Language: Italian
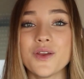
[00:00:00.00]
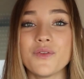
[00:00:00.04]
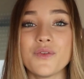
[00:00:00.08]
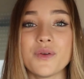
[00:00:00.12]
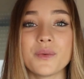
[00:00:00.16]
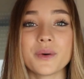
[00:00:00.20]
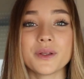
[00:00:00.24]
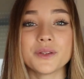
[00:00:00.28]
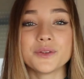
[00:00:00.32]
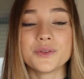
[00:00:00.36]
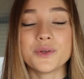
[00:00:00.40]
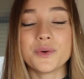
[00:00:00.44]
io
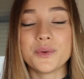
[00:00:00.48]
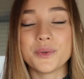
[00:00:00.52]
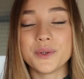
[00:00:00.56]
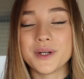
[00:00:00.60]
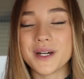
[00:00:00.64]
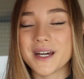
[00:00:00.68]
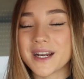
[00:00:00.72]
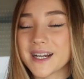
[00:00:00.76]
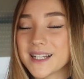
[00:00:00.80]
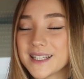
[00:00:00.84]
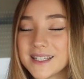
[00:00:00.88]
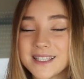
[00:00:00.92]
vi mando
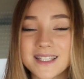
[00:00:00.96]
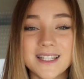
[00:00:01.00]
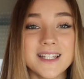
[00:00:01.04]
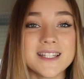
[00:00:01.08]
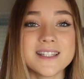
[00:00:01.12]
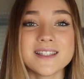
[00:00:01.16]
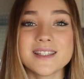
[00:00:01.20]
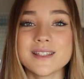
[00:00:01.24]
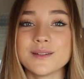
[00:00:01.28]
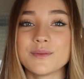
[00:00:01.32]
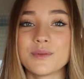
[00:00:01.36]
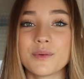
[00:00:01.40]
un
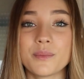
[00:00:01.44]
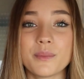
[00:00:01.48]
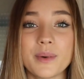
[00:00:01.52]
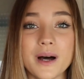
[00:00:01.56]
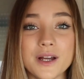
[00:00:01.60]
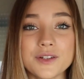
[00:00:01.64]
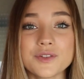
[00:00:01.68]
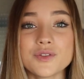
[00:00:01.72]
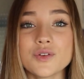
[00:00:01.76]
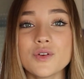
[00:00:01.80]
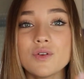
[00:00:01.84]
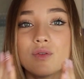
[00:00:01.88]
grandissimo
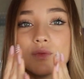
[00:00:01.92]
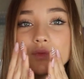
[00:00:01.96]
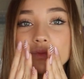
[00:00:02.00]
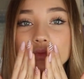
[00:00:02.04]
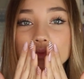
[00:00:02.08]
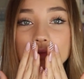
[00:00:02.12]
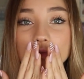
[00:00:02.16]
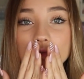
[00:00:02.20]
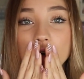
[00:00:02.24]
bacio